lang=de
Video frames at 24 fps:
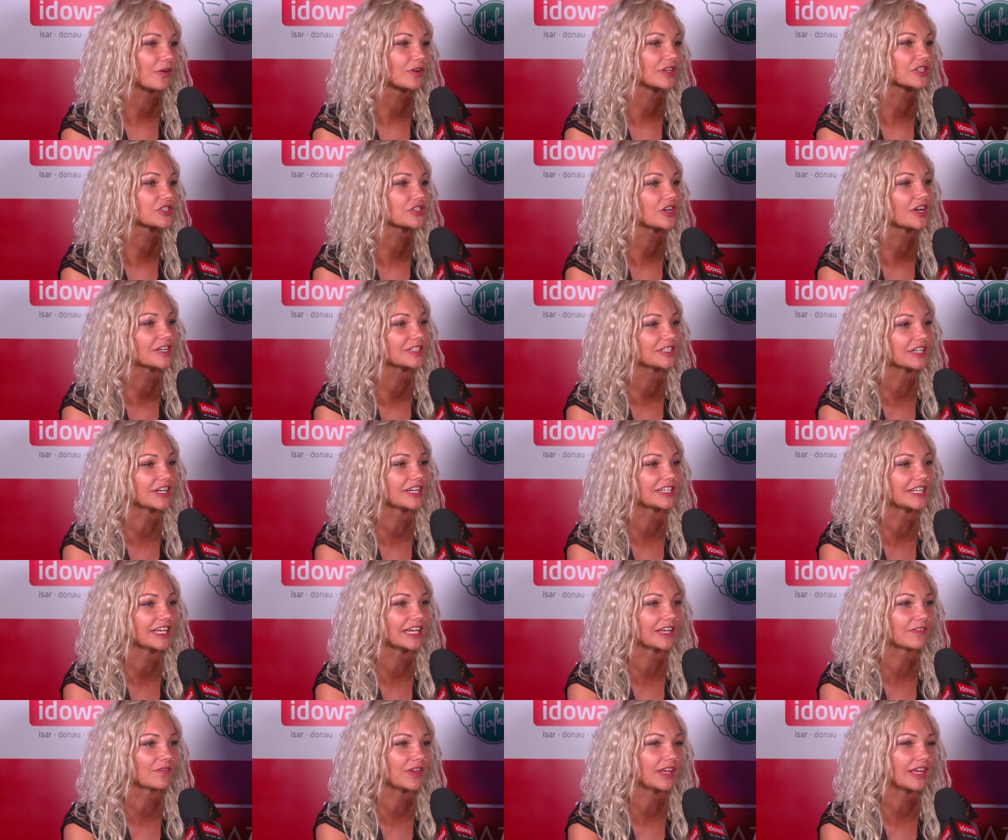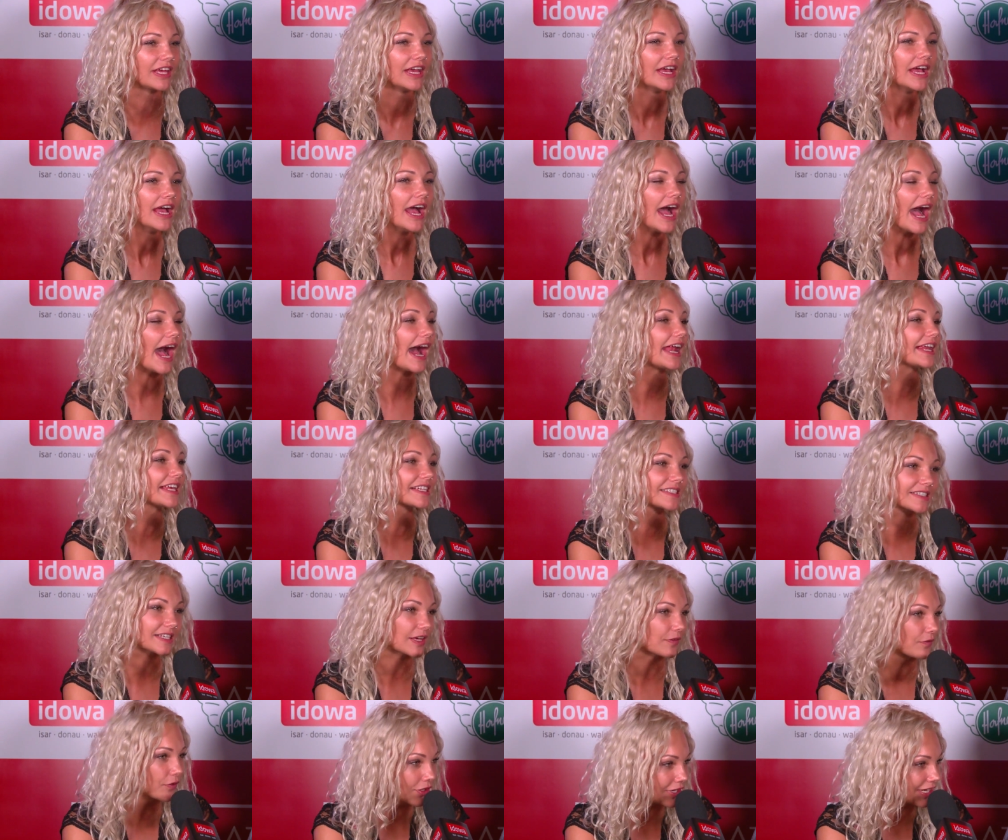Und es sollte halt irgendwie auch nichts
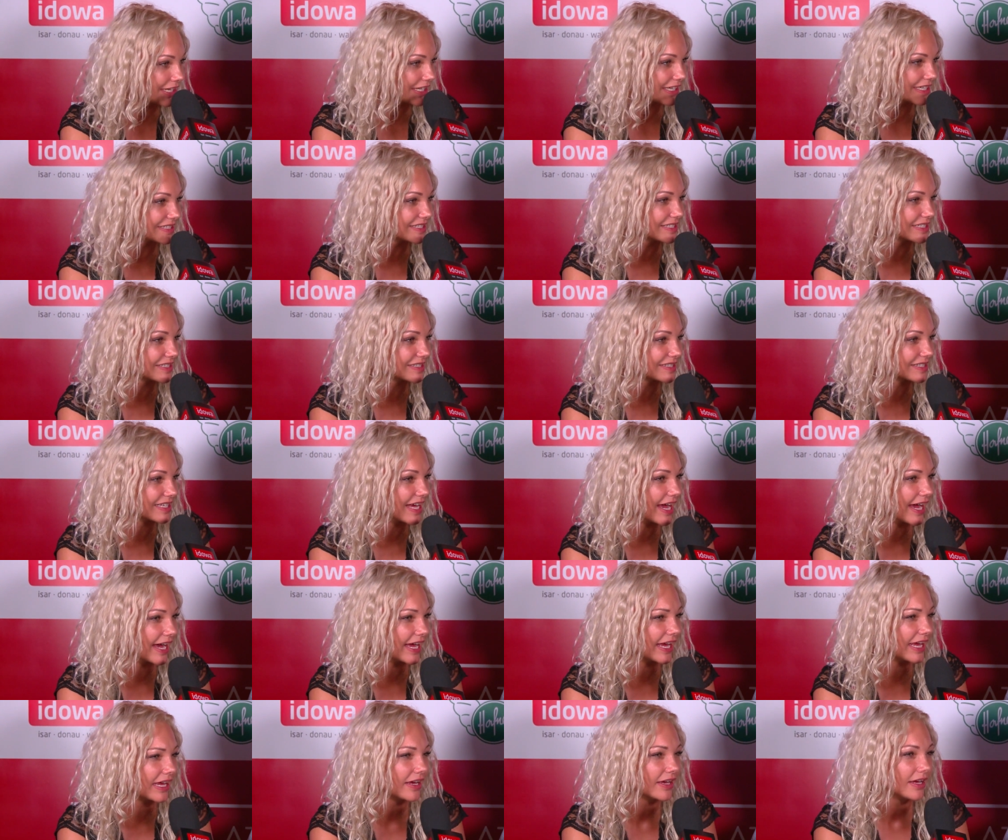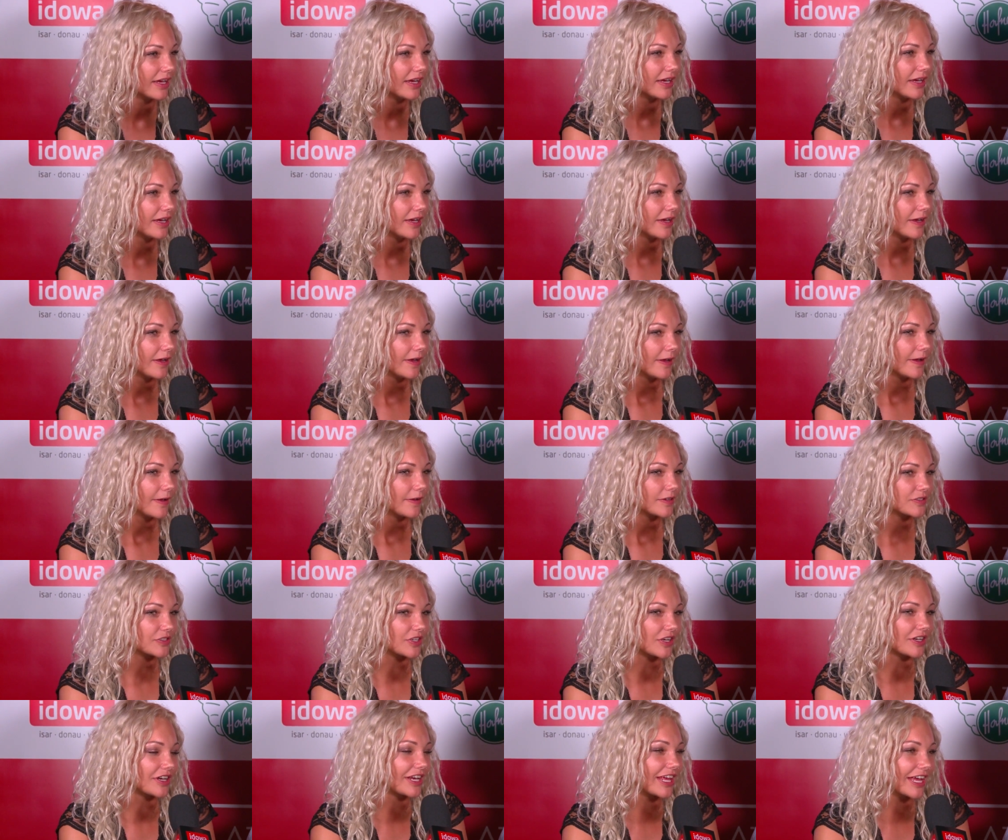Gewöhnliches jetzt sein,
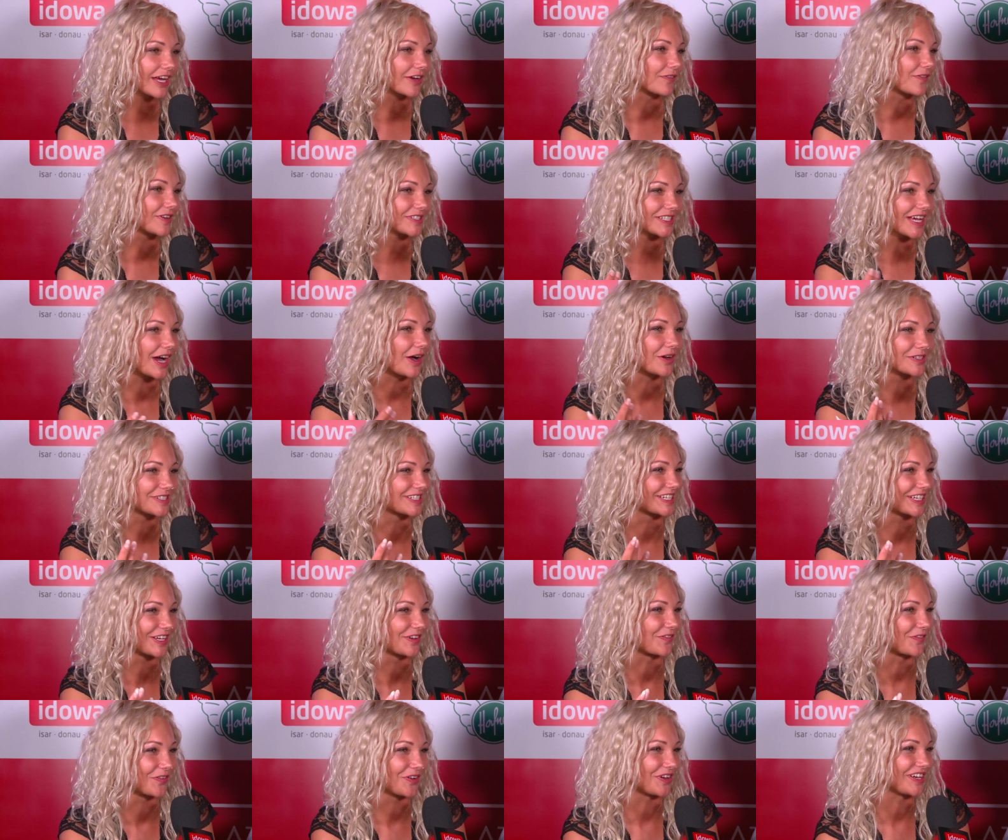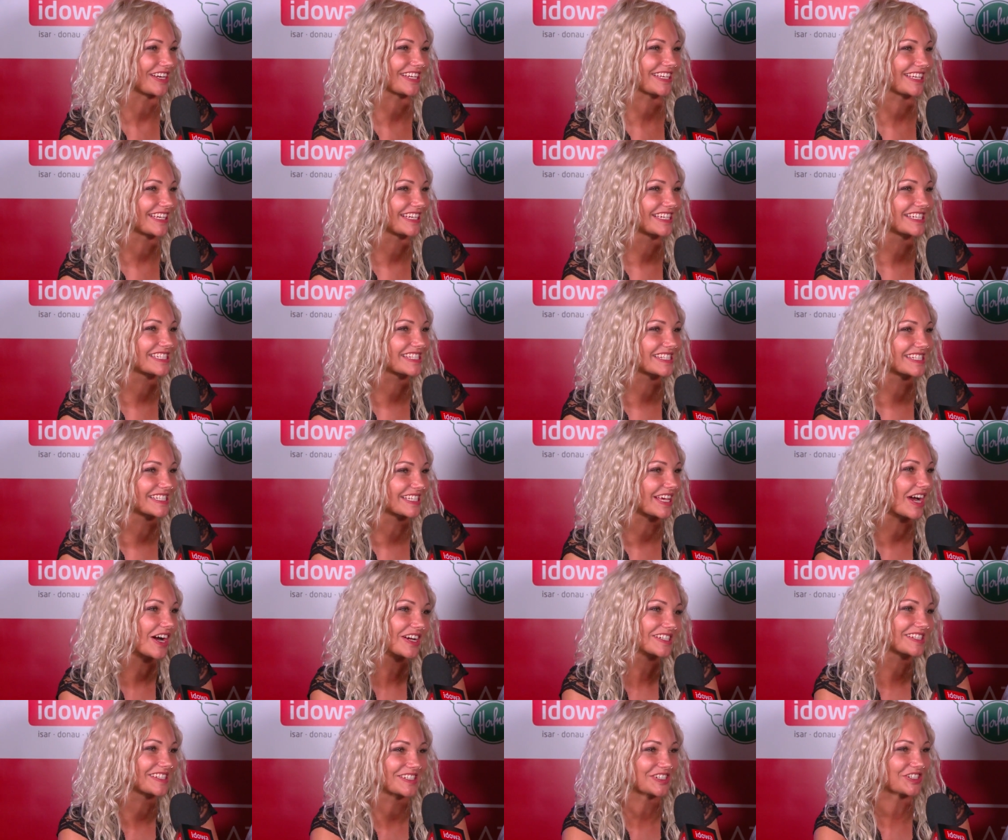sondern irgendwas Außergewöhnliches. Ich
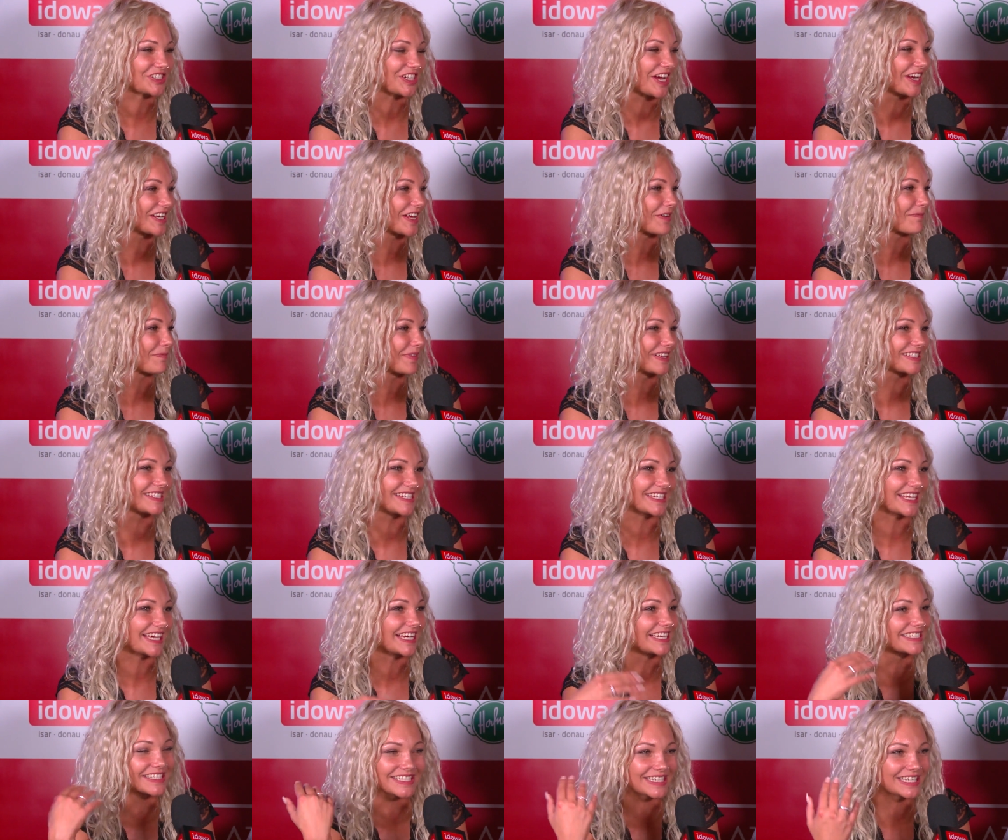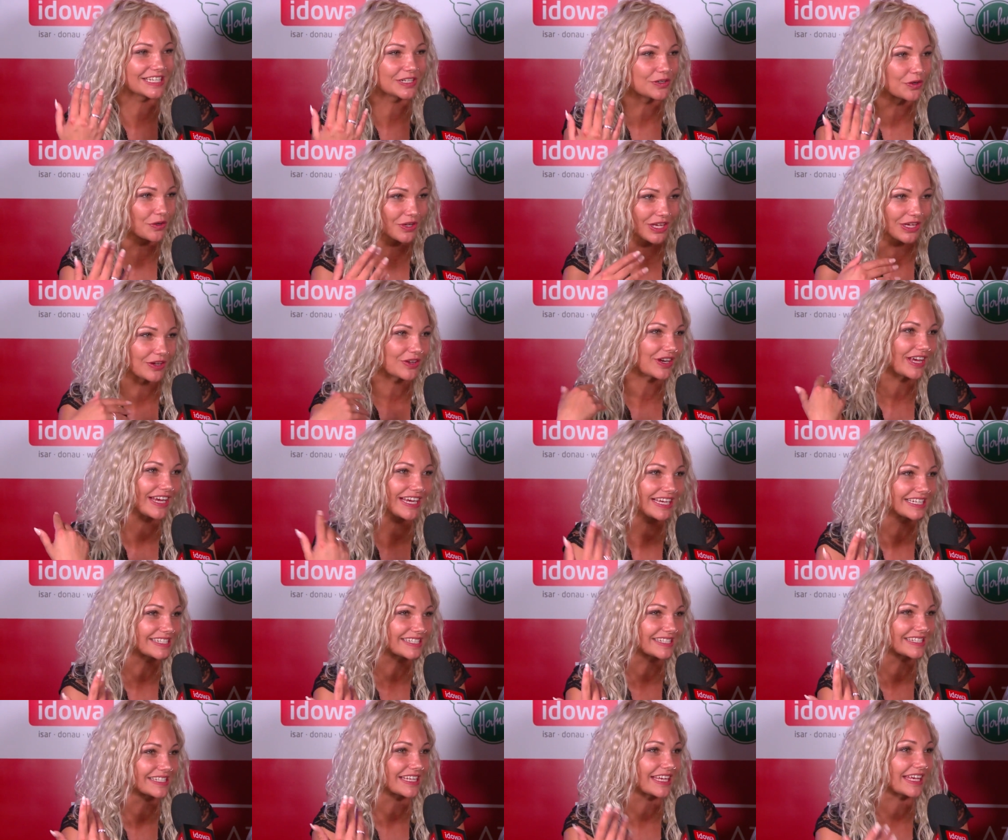hasse das standardmäßige ins Kino gehe oder
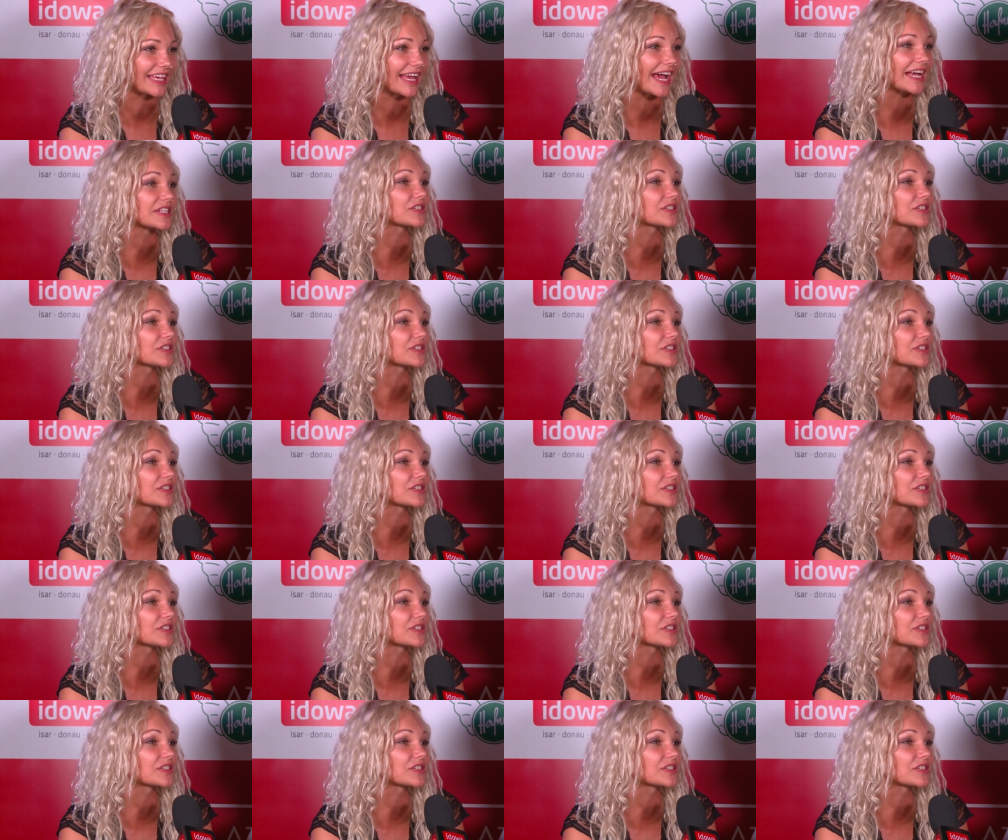essen gehen.